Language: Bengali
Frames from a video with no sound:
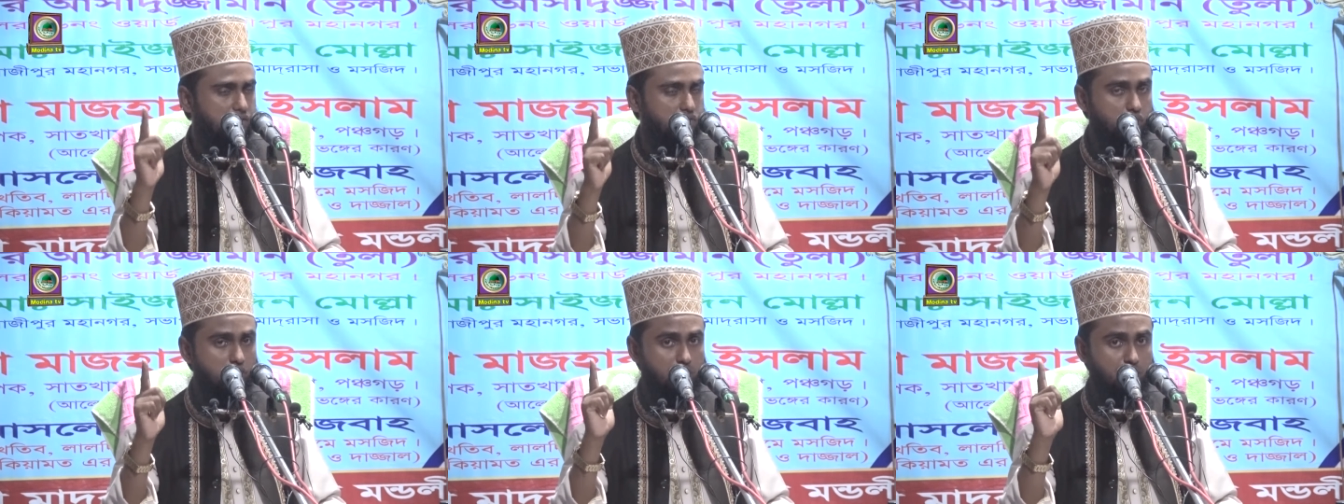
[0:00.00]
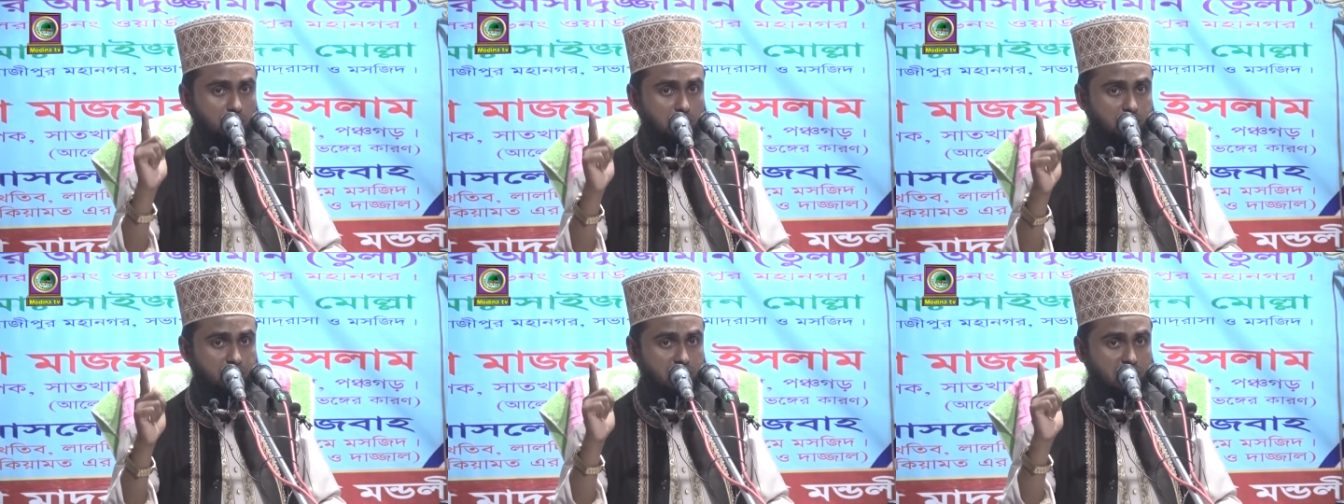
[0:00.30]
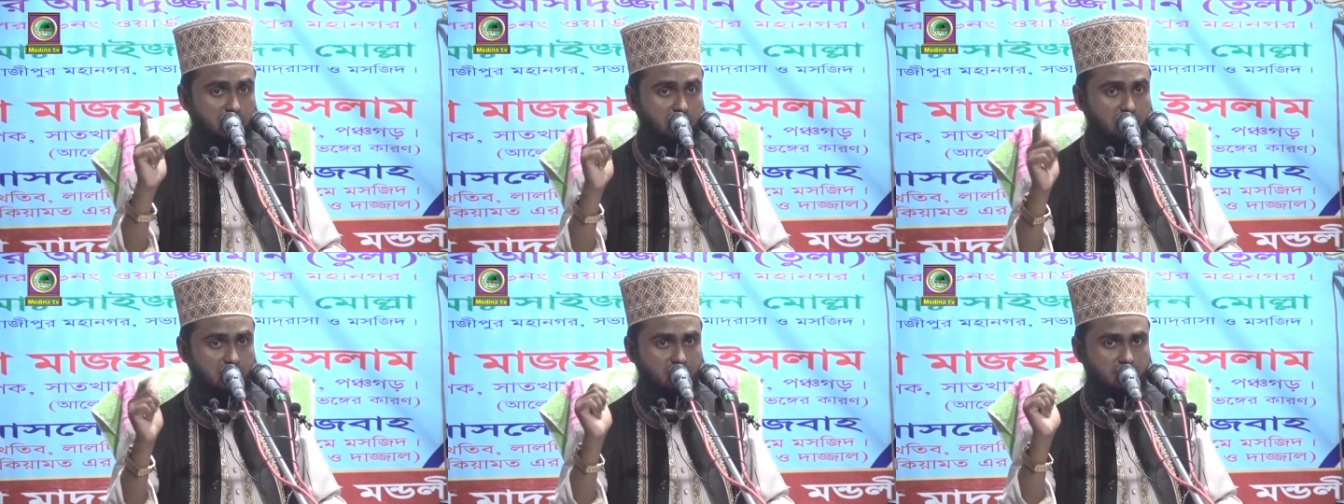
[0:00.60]
জোরে বলেন
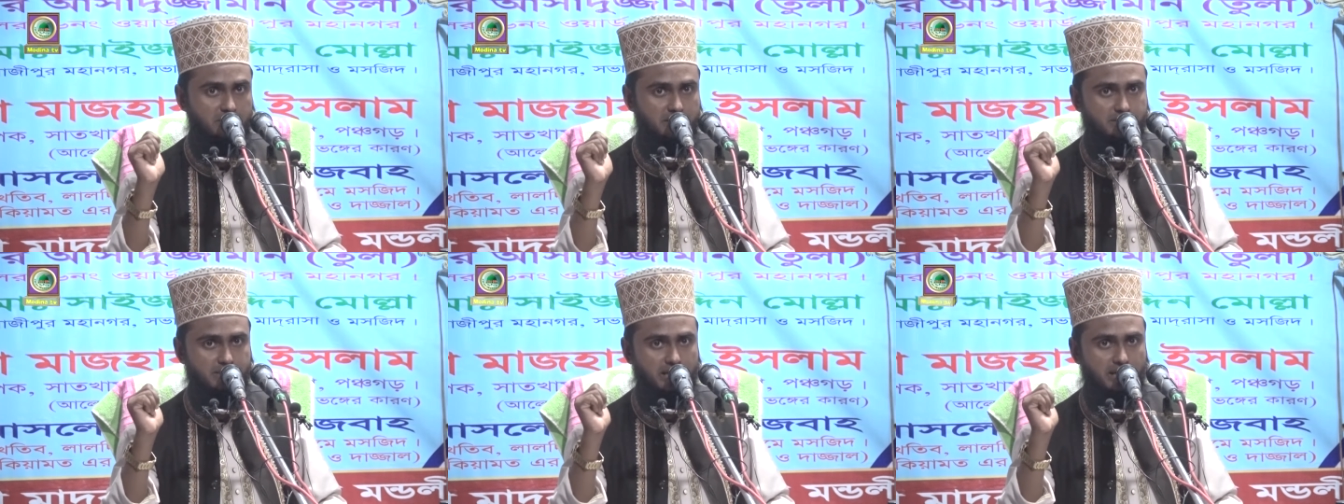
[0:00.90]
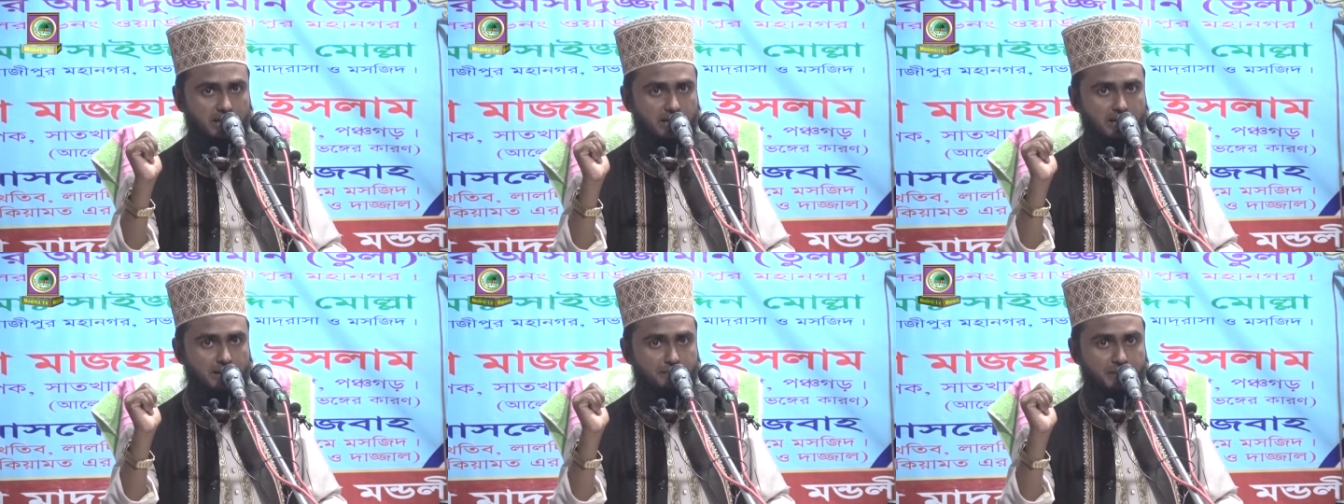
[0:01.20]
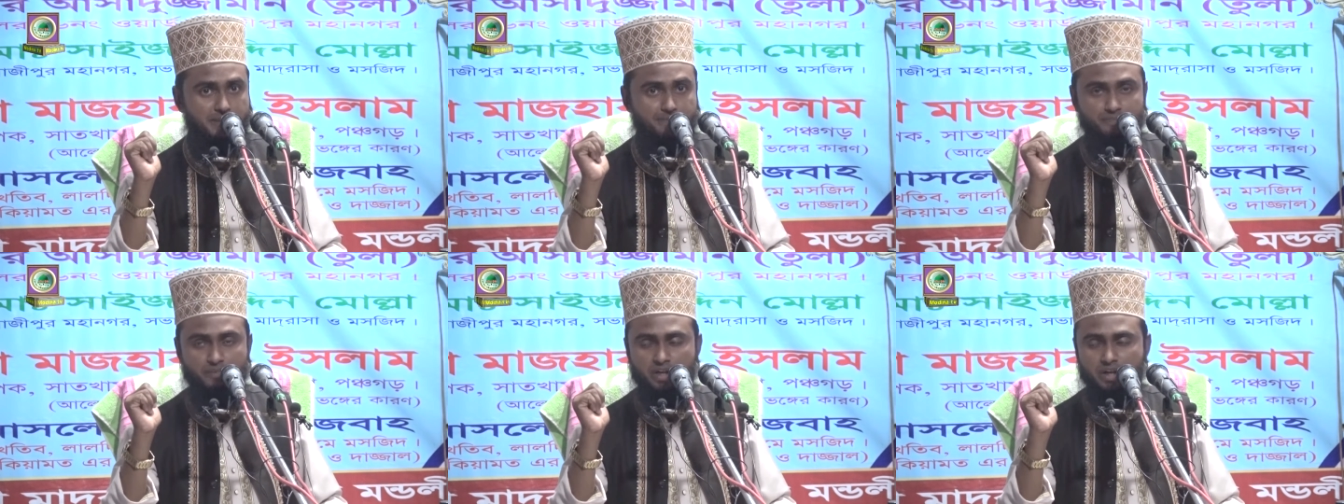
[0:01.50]
জান্নাতি না
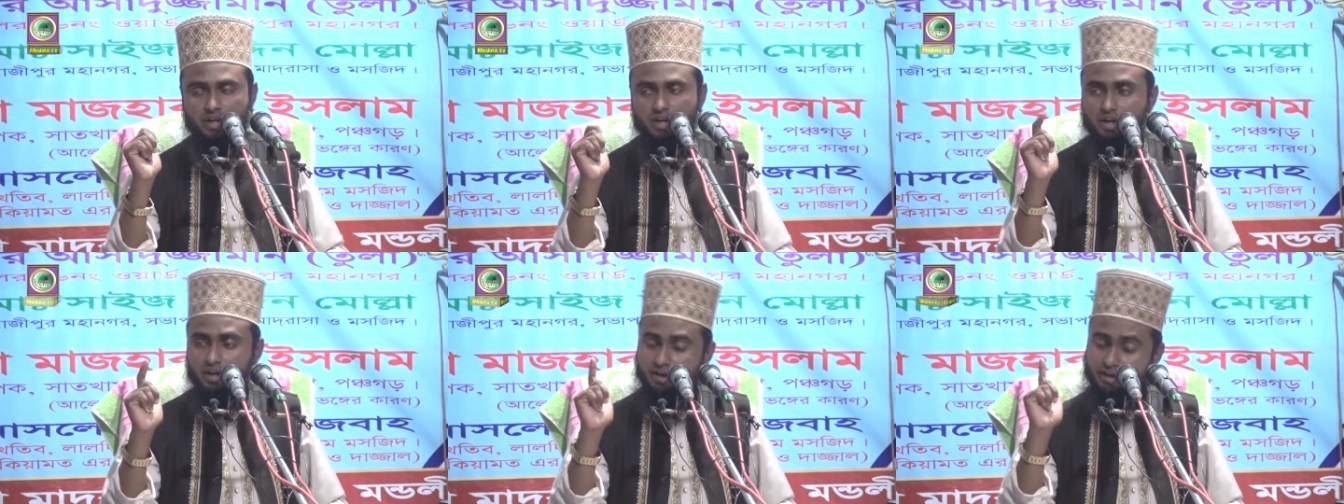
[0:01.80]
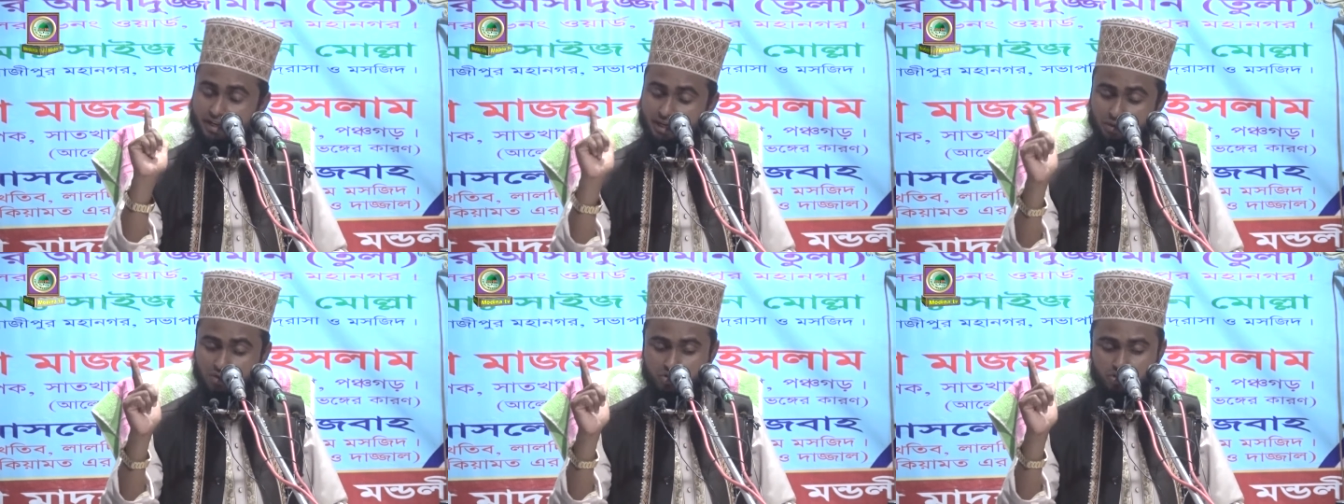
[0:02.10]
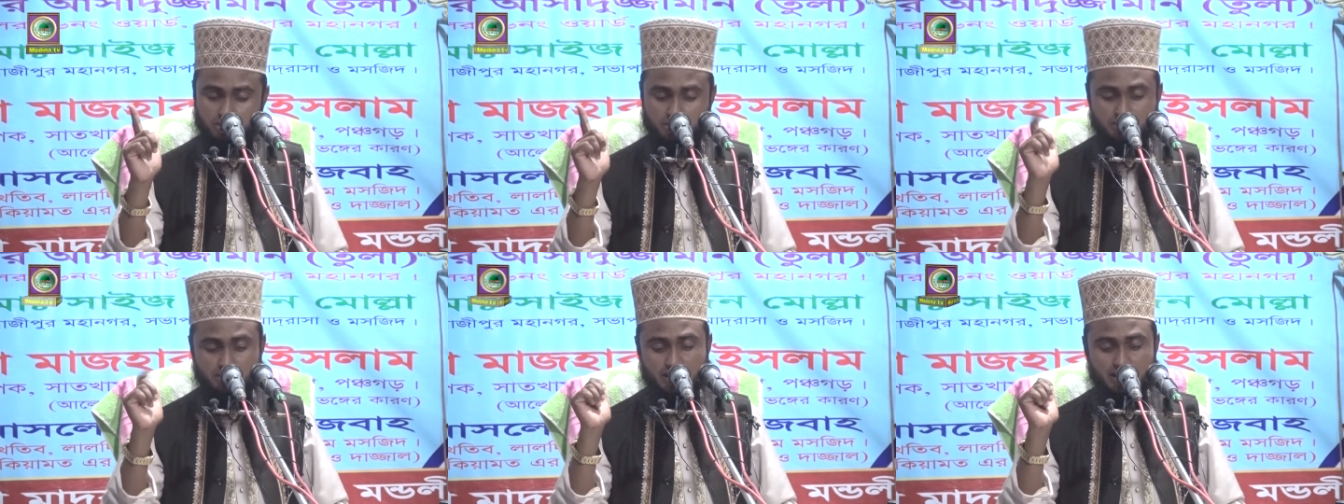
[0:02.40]
জাহান্নামি এরা হচ্ছে